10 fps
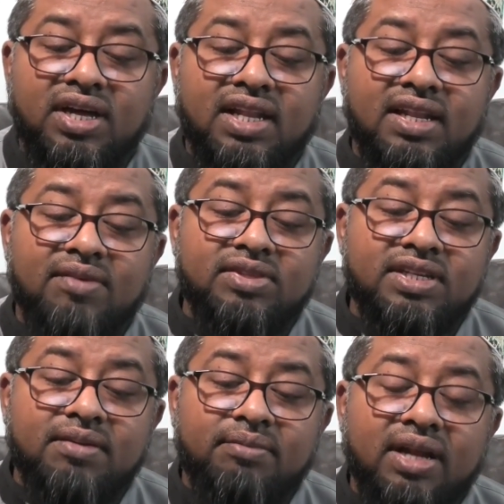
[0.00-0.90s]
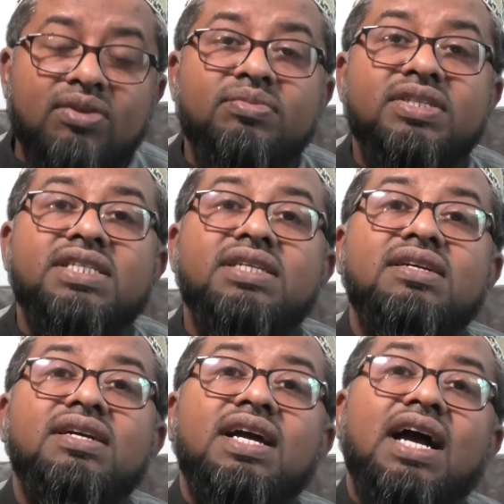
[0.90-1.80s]
আল্লাহ আমাদেরকে ভালোবেসে
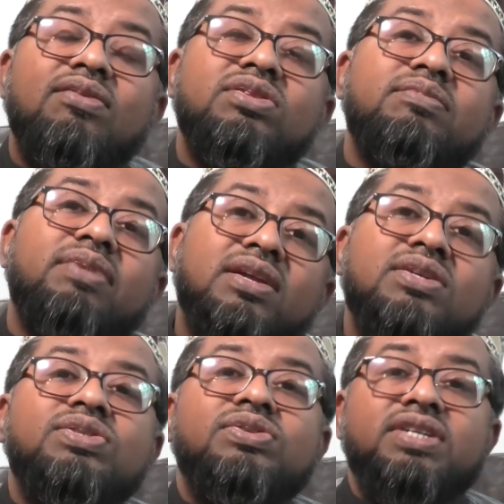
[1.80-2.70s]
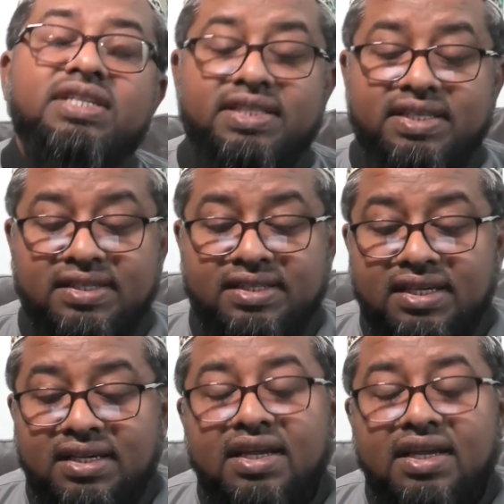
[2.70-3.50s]
আমাদের ভালোর জন্য এটা দিয়েছে